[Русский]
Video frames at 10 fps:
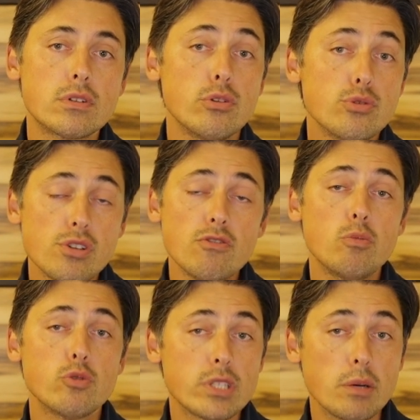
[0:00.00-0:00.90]

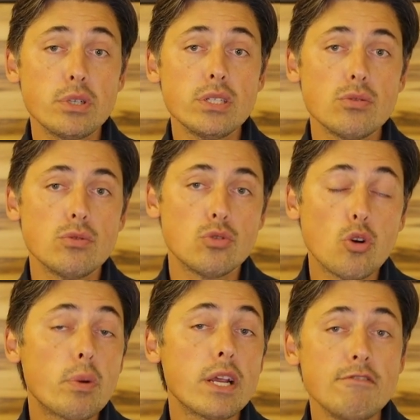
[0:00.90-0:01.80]
ключевому событию
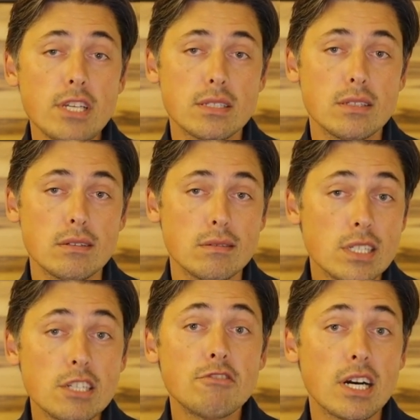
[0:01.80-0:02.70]
доброй вести,
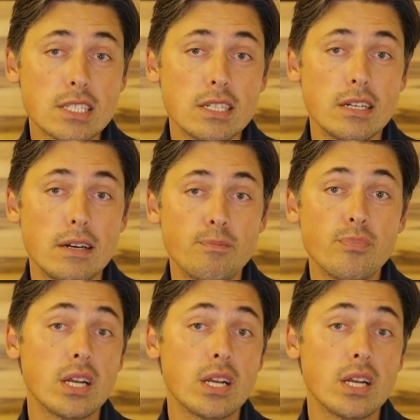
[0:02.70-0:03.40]
Евангелия,